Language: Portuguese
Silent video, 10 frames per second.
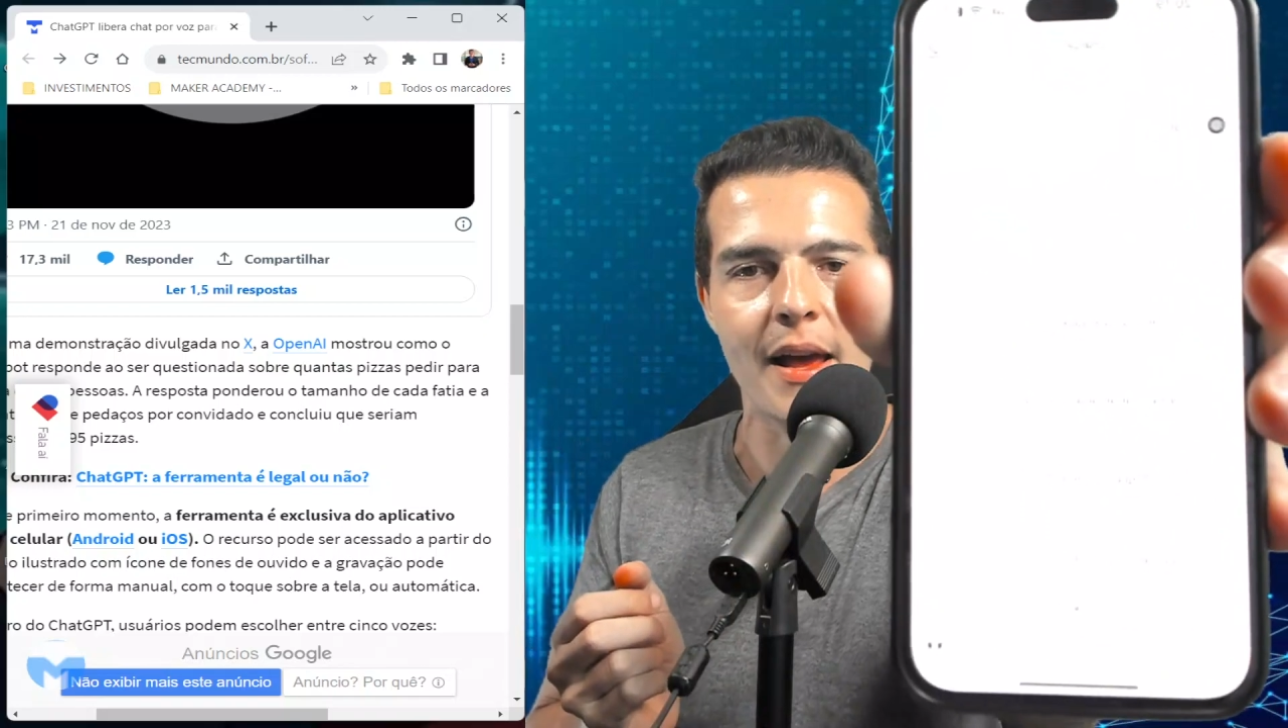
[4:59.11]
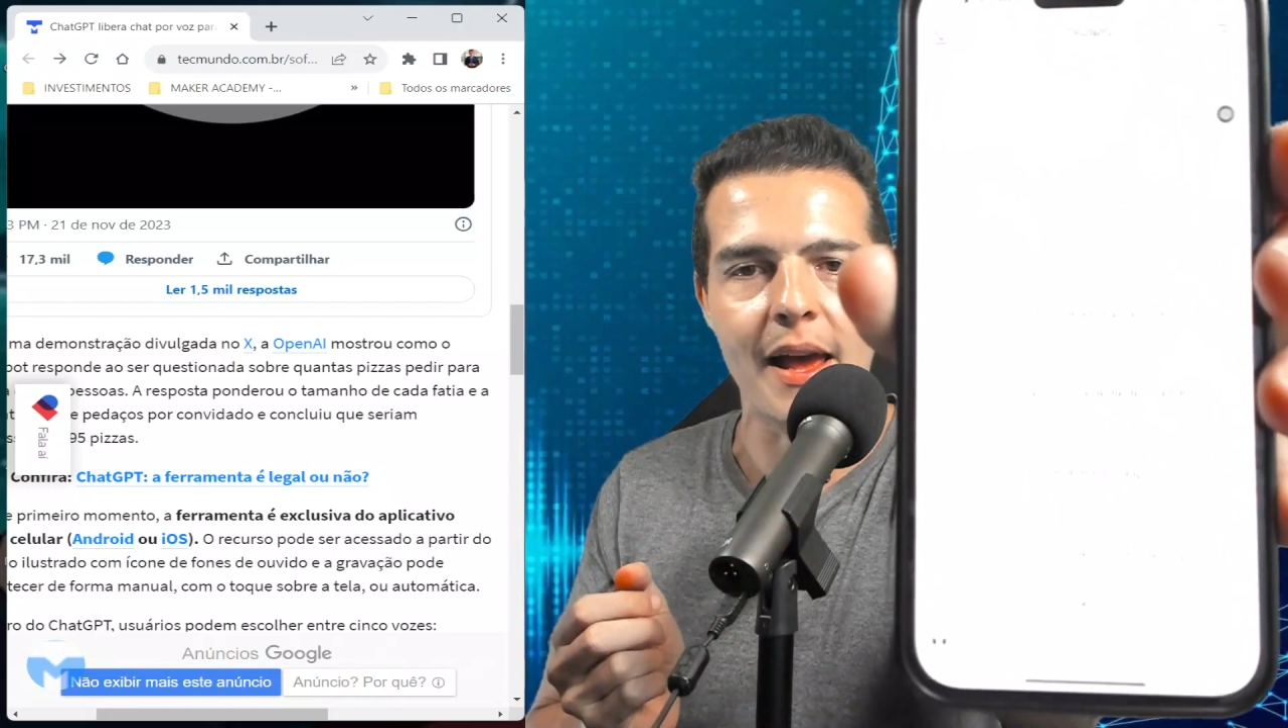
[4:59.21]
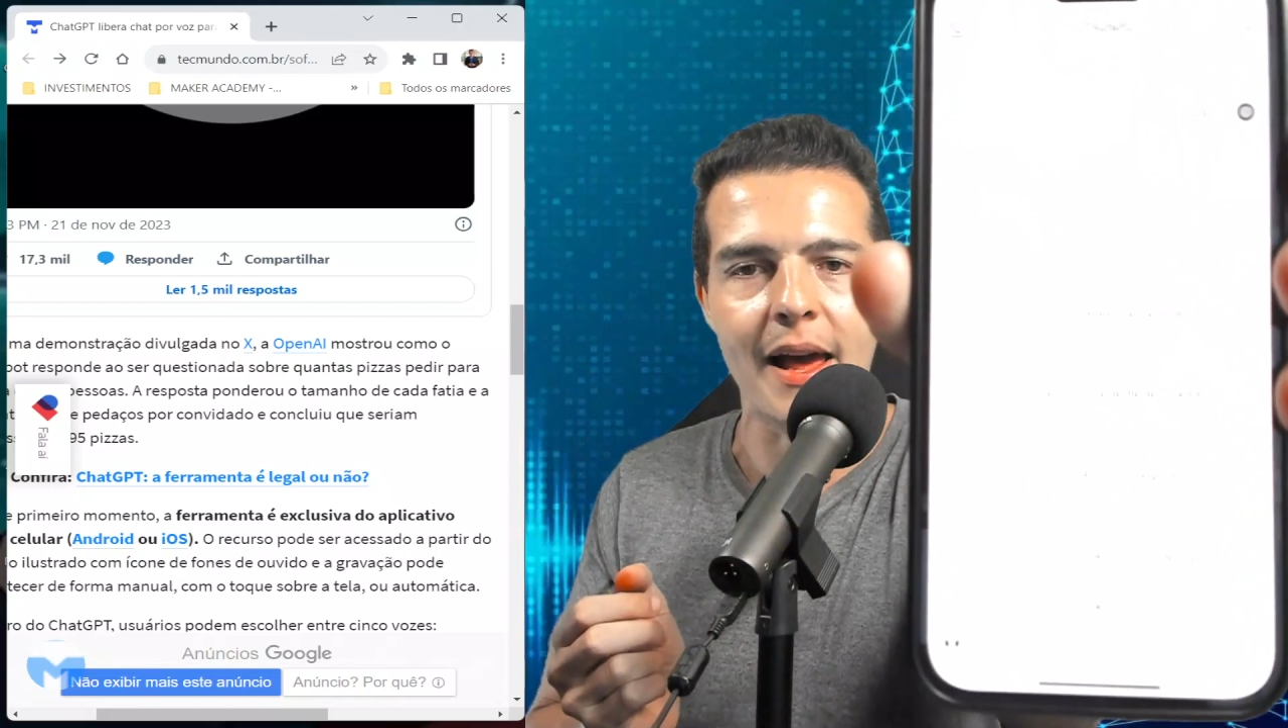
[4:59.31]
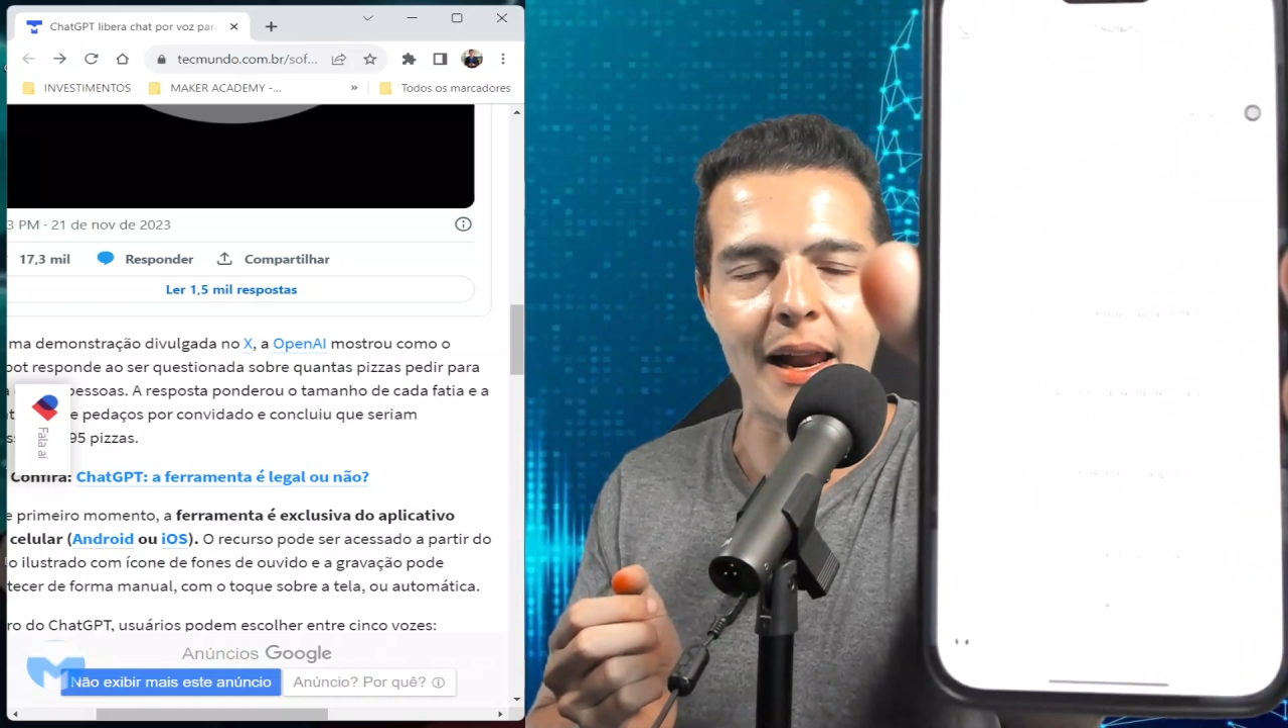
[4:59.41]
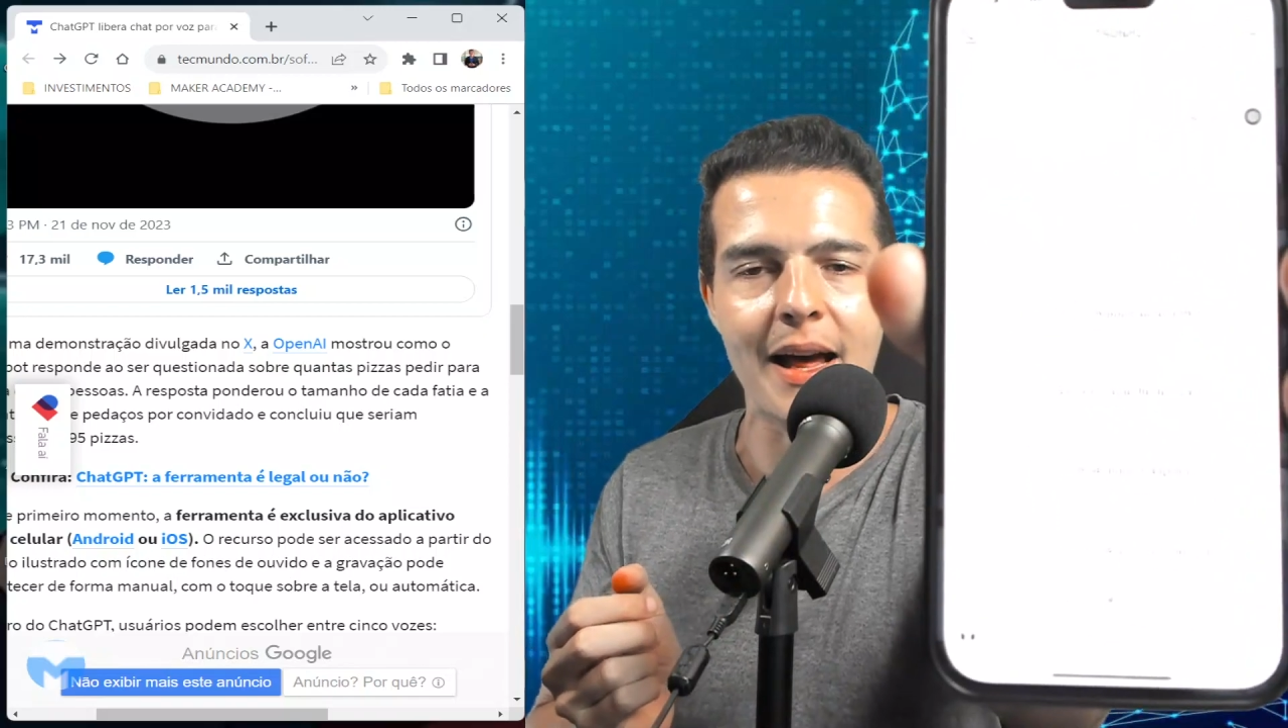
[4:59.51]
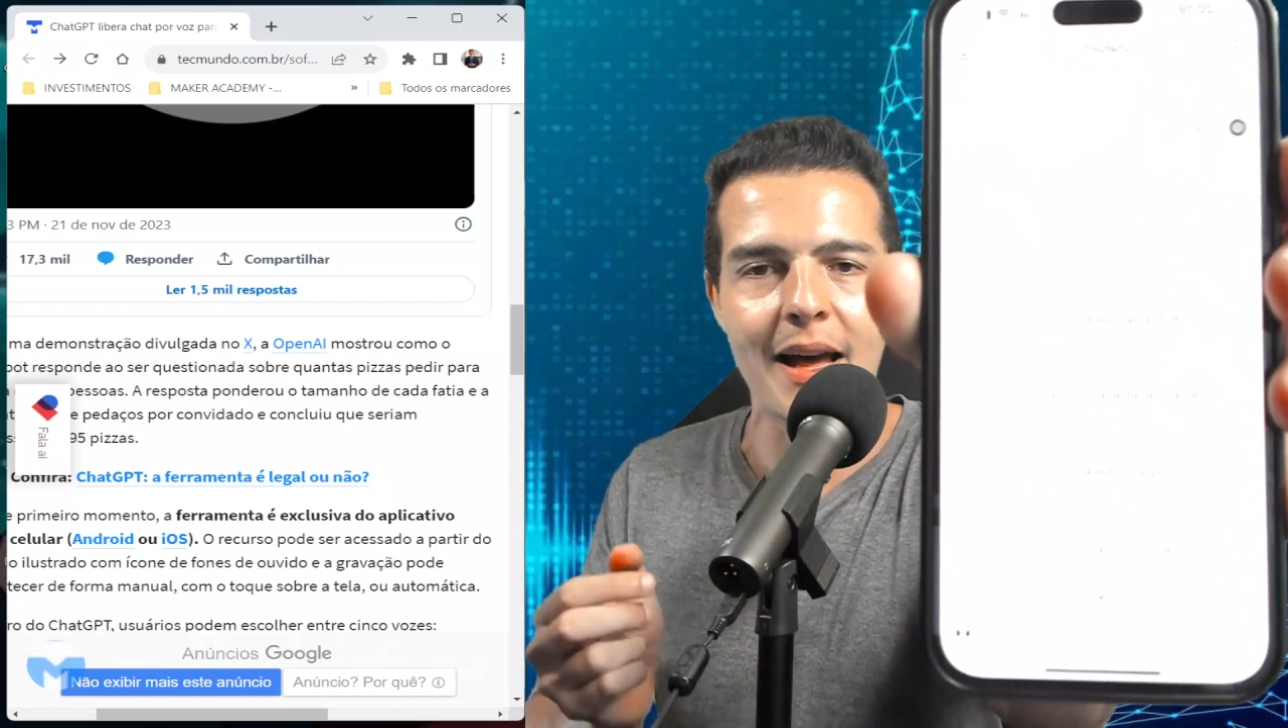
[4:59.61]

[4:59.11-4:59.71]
ela